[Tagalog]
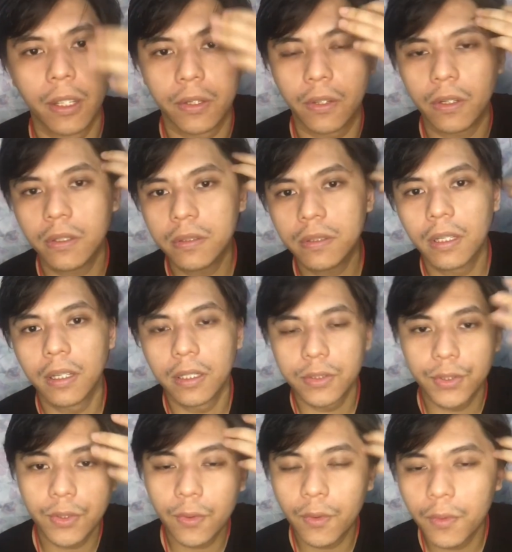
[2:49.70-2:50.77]
No?
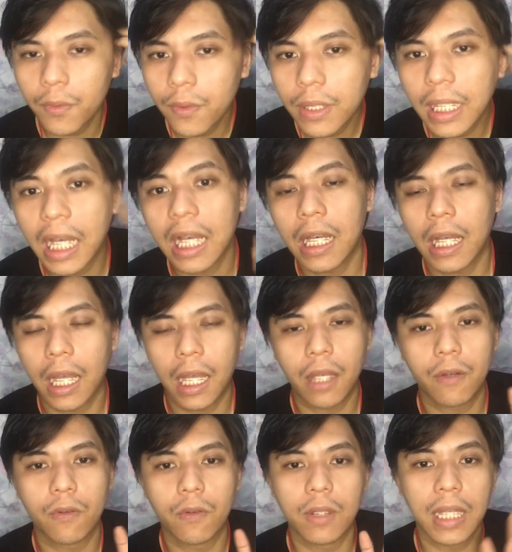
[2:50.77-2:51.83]
So kung, uh,
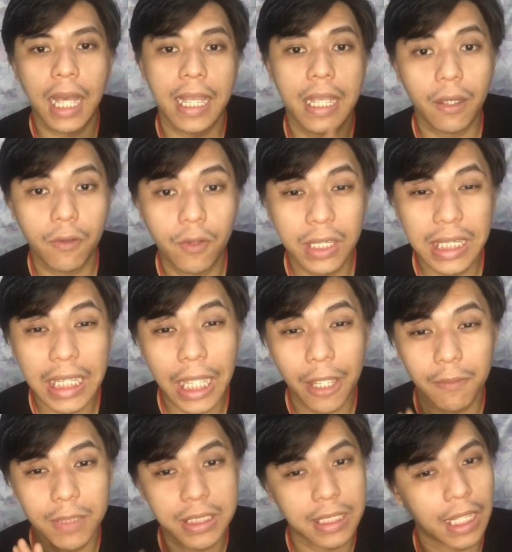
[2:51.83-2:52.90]
kung gaya ko hindi
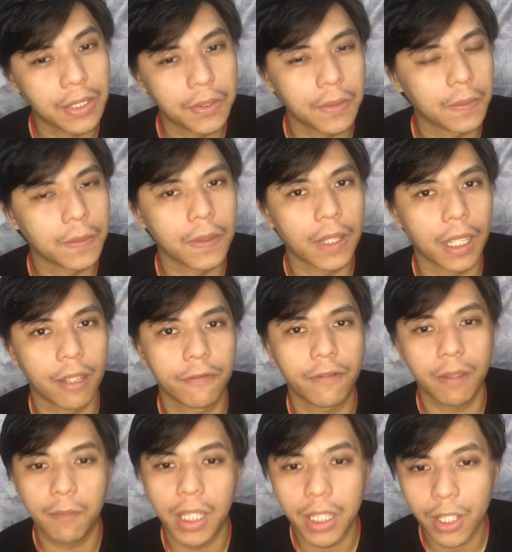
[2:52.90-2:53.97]
kayo masyadong uh,
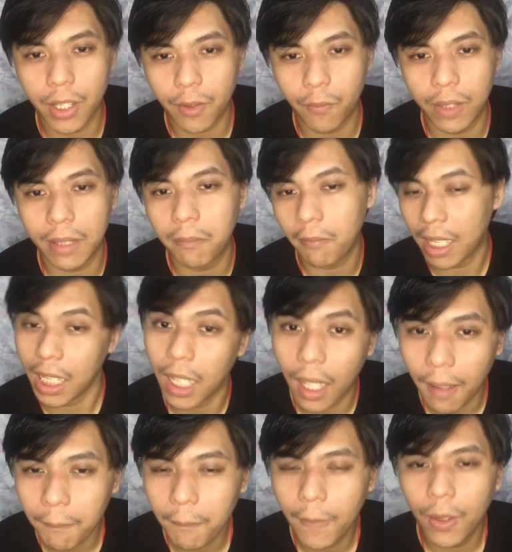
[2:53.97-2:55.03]
familiar with
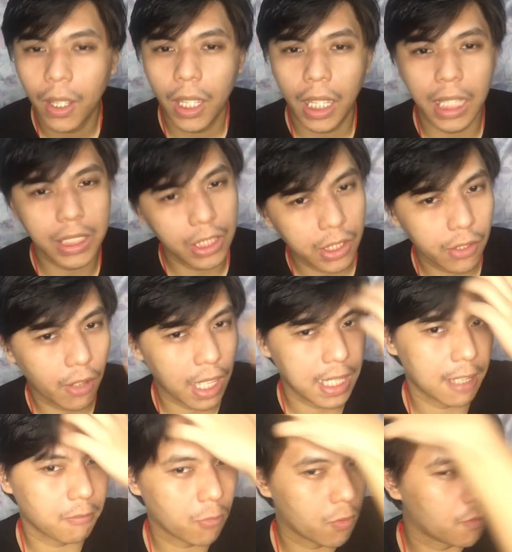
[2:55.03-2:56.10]
makeup, hindi niyo
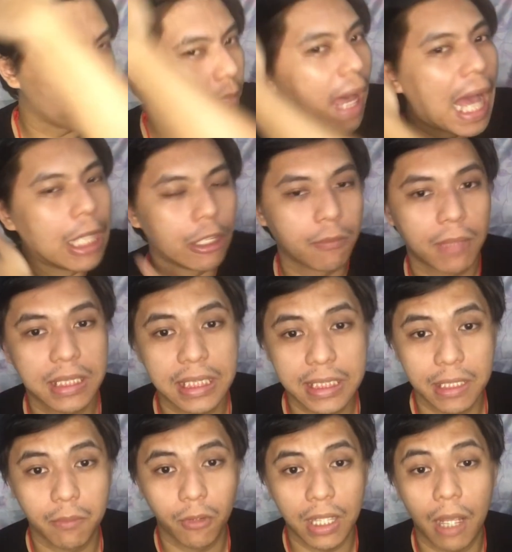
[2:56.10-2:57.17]
alam kung paano
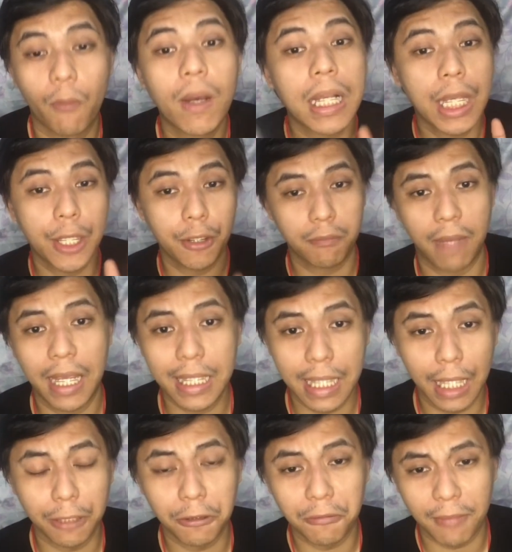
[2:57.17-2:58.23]
magsisimula. Huwag kayong
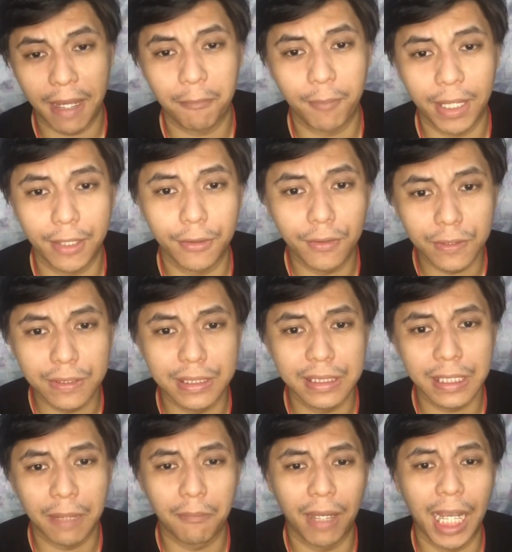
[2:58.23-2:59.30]
mahiyang lumapit dun
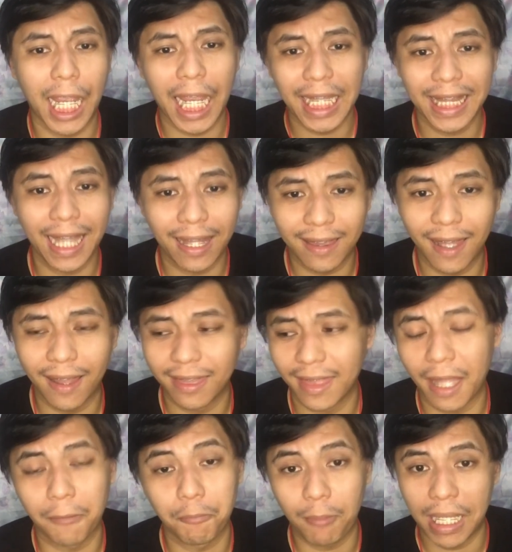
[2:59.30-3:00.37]
sa mga attendant
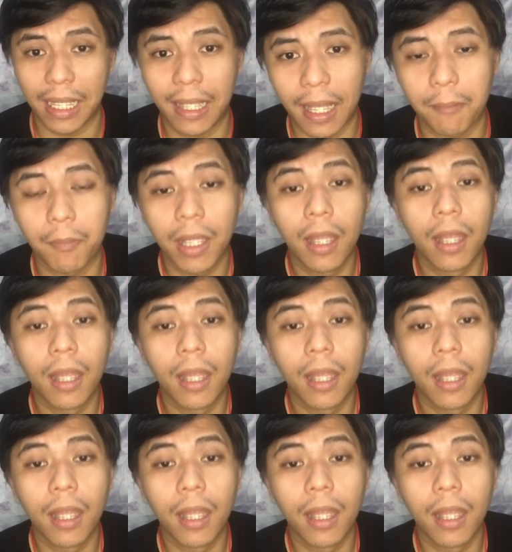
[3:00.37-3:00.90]
ng makeup.